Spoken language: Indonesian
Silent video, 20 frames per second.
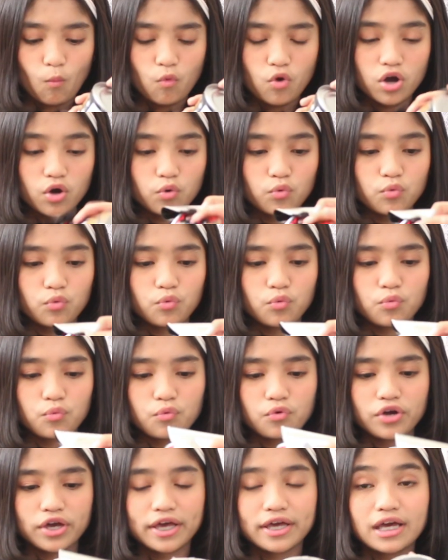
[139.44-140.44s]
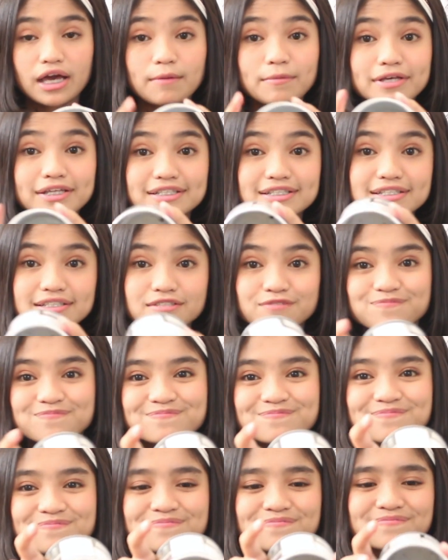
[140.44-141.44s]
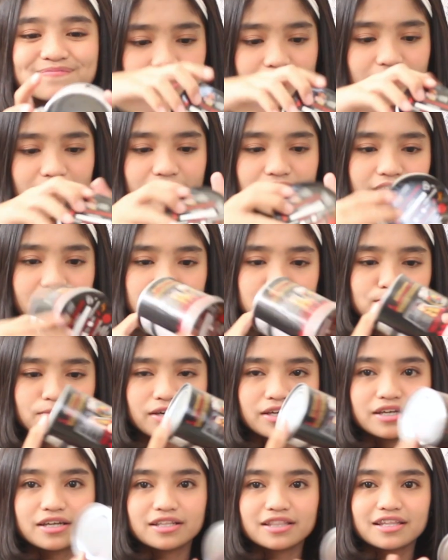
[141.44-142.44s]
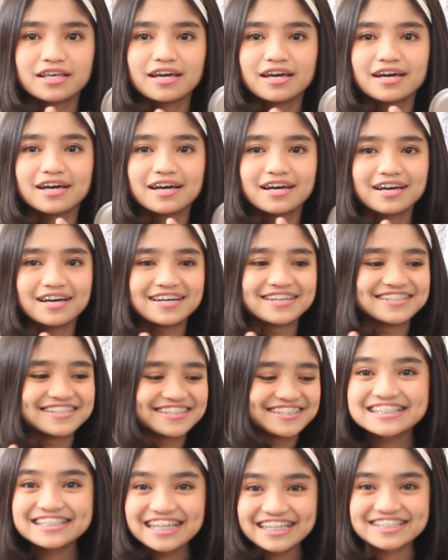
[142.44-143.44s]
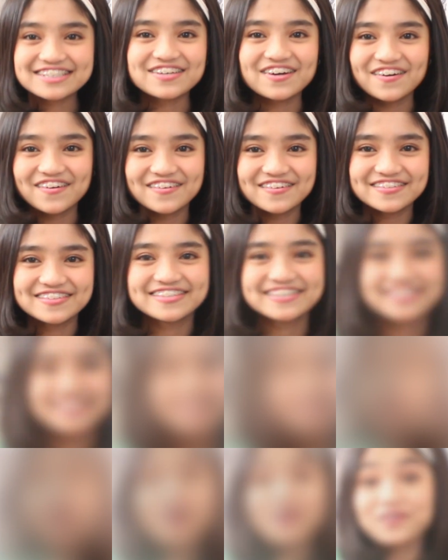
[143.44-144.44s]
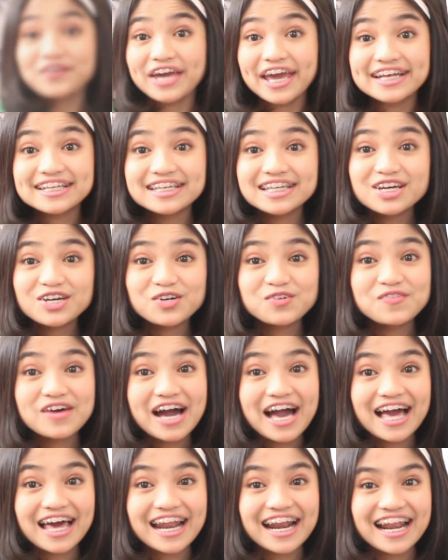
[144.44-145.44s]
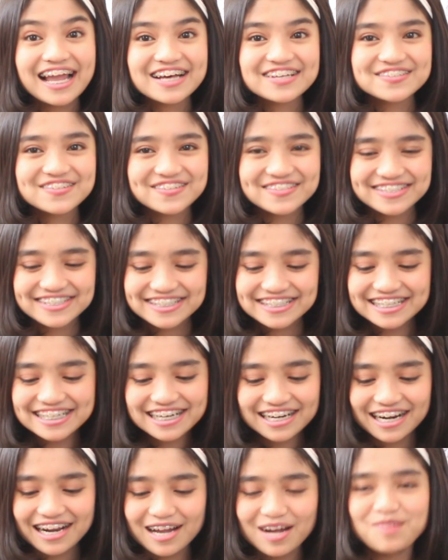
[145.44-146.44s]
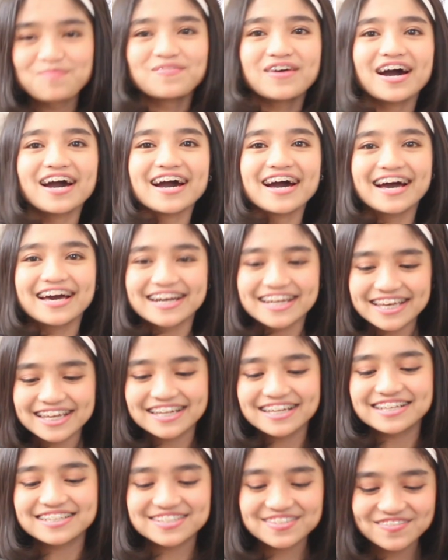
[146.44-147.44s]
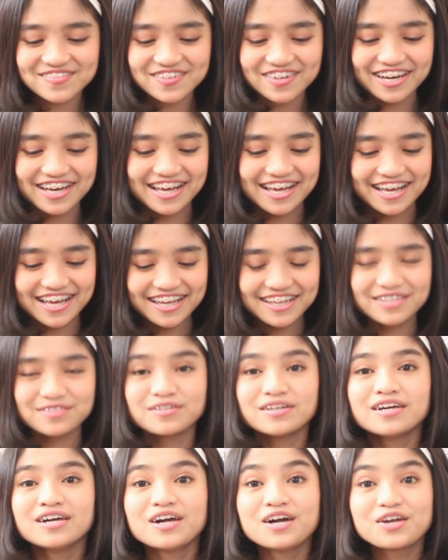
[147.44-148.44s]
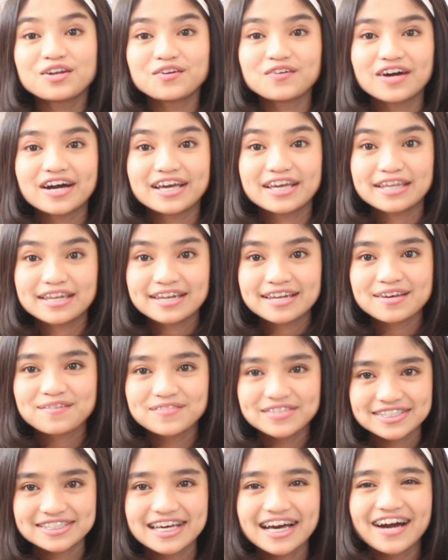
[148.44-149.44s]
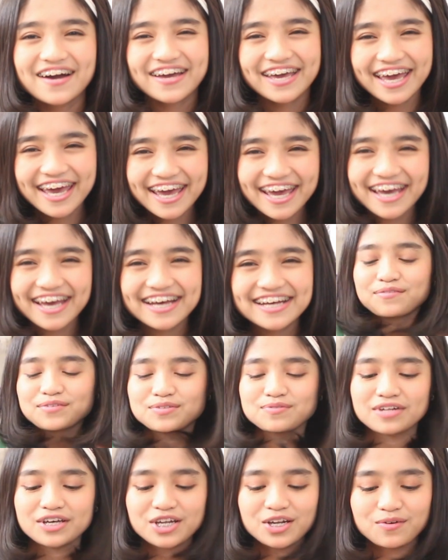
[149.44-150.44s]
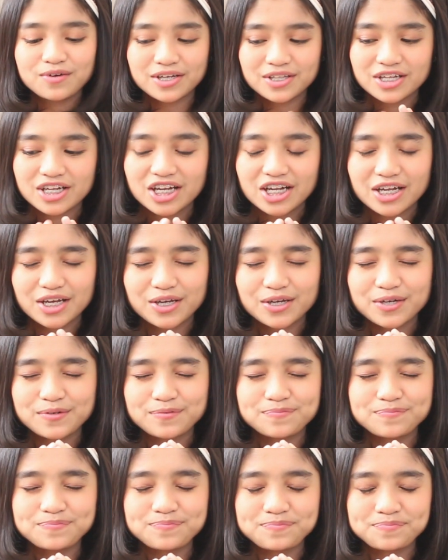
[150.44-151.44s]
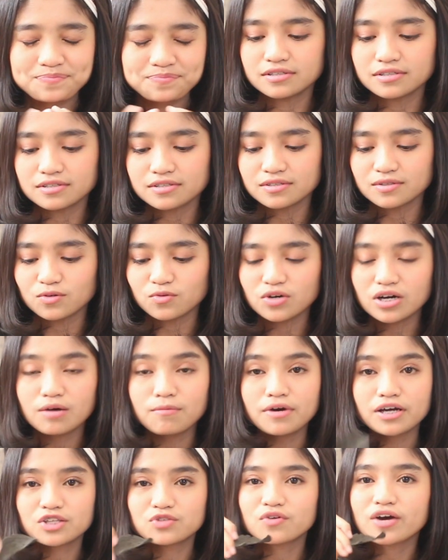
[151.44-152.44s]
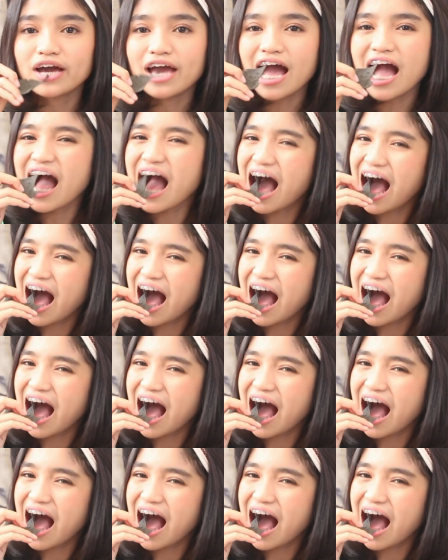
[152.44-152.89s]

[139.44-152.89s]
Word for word: wow oke okay, abis ini ada expirednya let's go Oke, okay, jadi aku bakal langsung segera makan ini semua. Doain bisa, oke? Okay? Bismillahirrahmanirrahim. Wah, bantu ya.